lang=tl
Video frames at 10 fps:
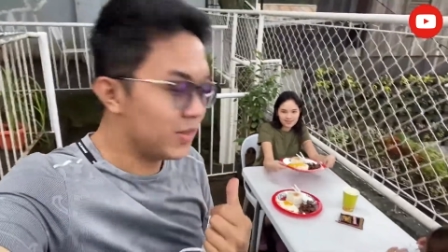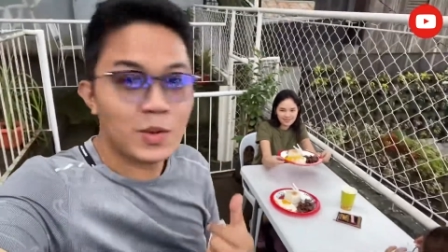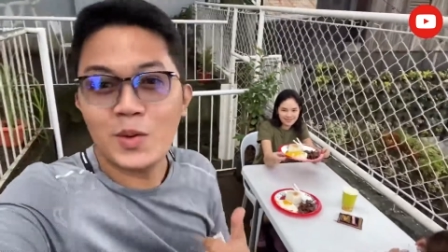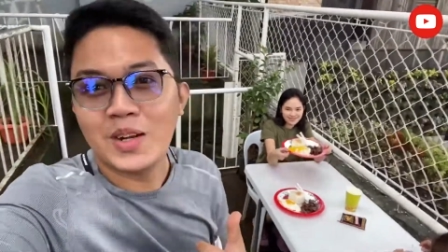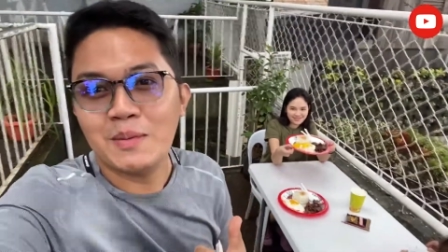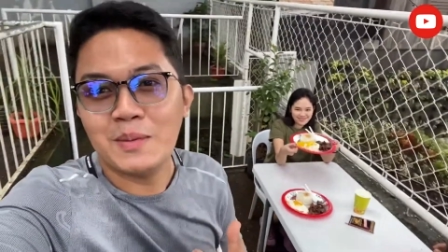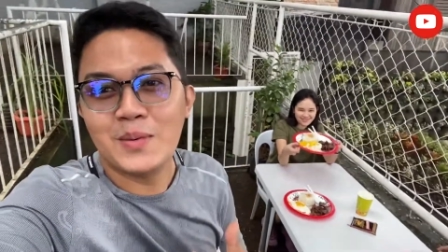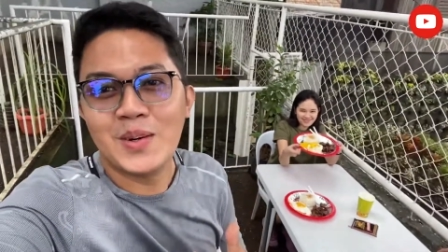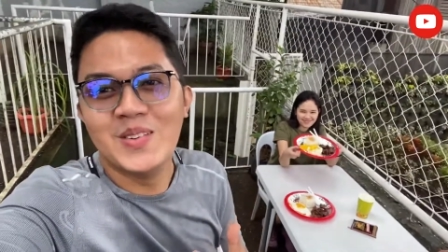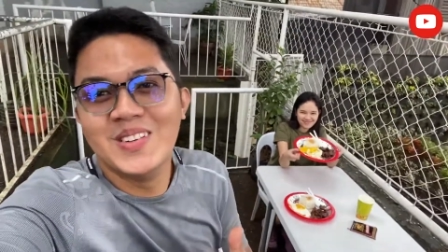Tulog ka pa
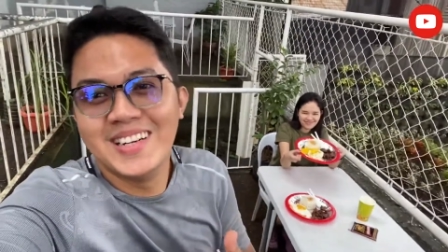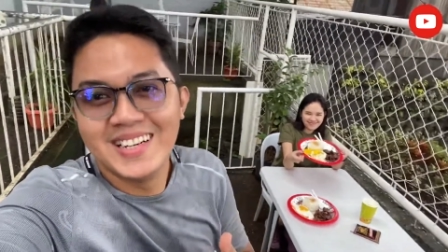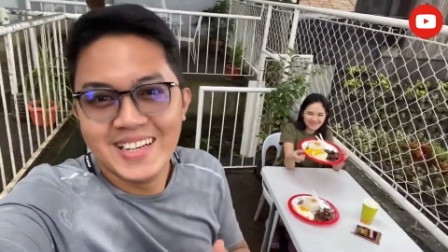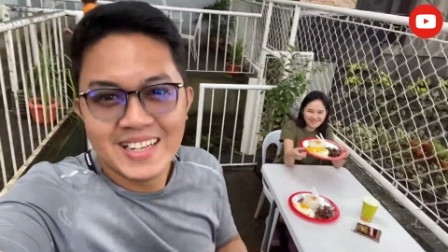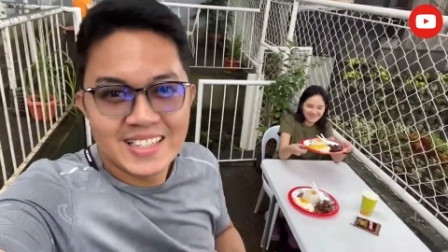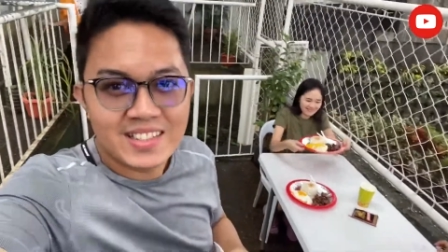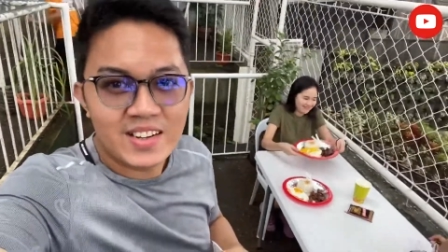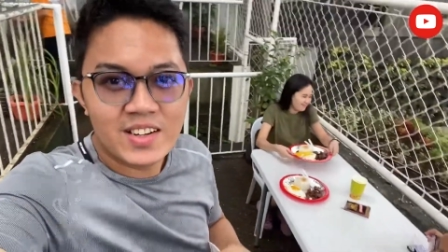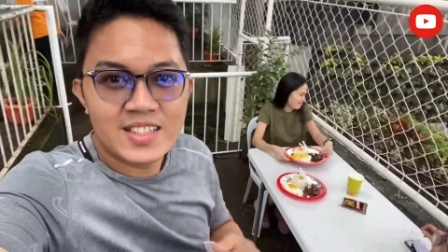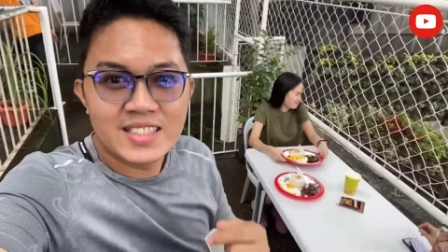bro. So
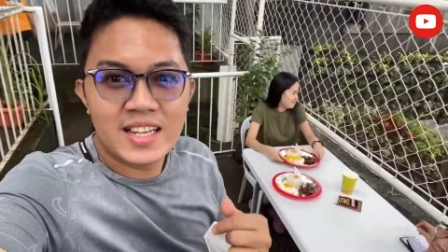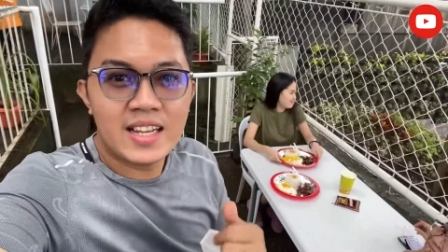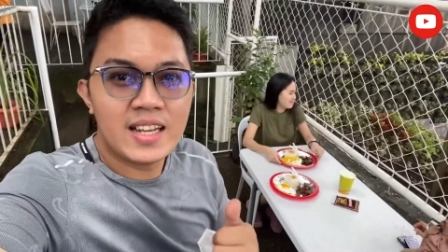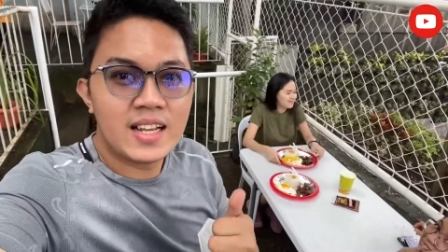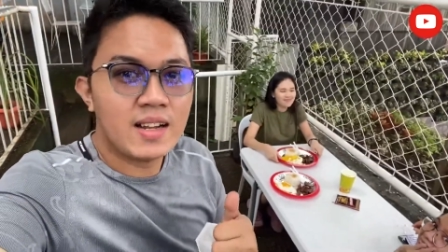yun, si,